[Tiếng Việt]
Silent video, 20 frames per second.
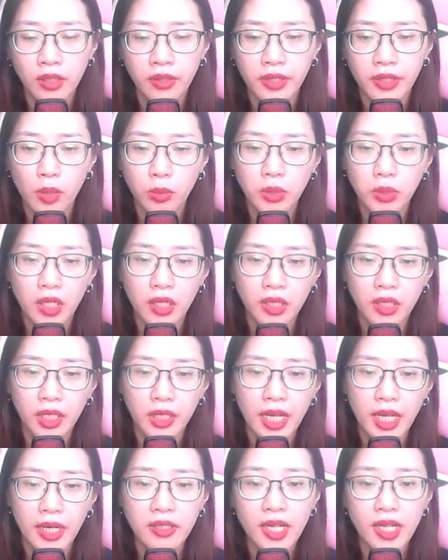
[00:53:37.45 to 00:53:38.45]
đồng thời
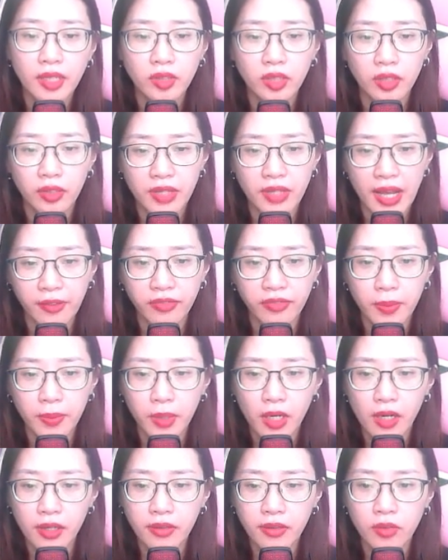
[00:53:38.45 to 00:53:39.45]
đánh ra từng đạo pháp
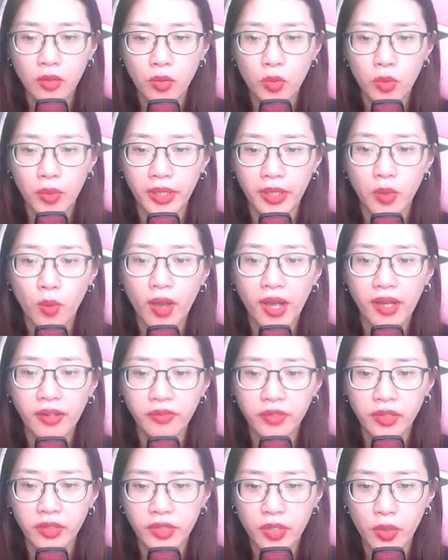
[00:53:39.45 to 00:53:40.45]
ấn luyện hóa
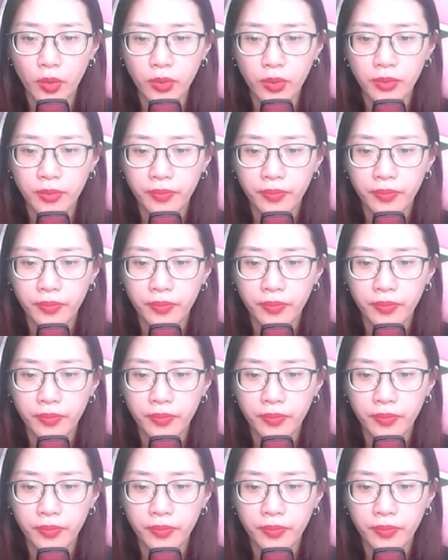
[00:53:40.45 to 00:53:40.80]
vương chủ.